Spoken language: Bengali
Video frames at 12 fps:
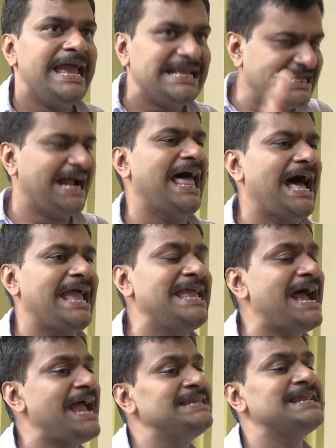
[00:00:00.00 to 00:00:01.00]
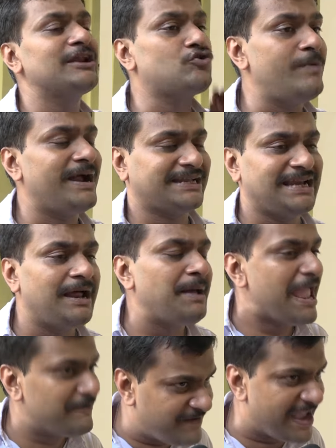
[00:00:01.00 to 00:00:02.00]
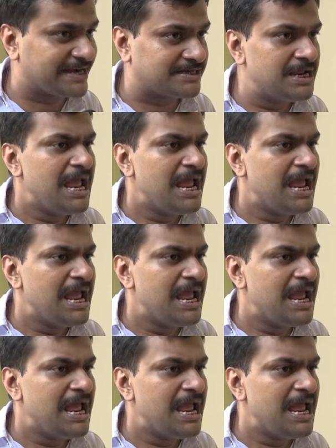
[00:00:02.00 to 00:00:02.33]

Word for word: এছাড়া এই আইনের খুব একটা এফেক্ট